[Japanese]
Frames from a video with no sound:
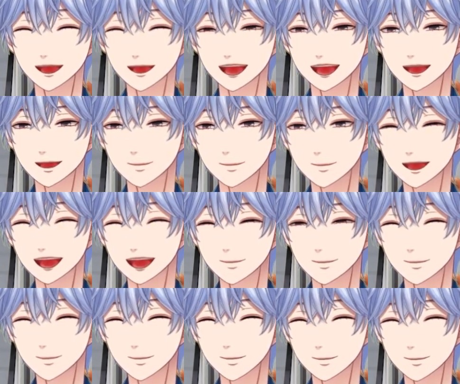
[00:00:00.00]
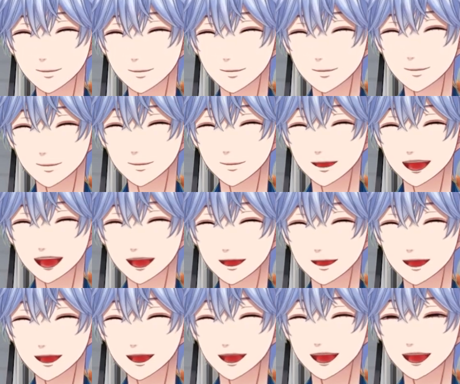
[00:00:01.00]
今回はしぶしぶですね、
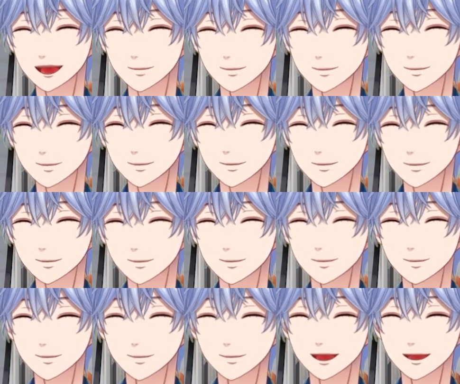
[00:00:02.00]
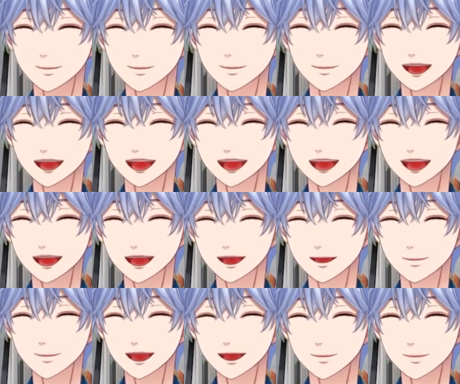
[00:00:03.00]
ラストのパフォーマンスだけ見ながら
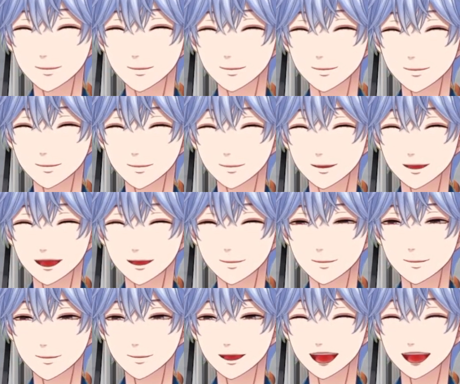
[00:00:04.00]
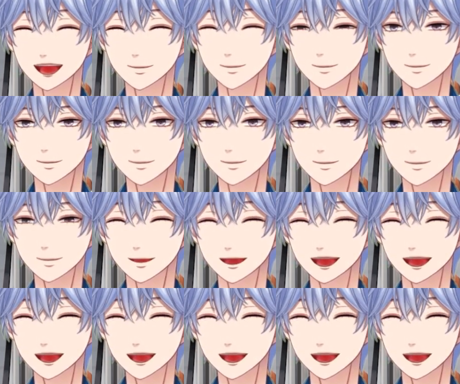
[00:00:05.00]
リアクションしていきたいと思います。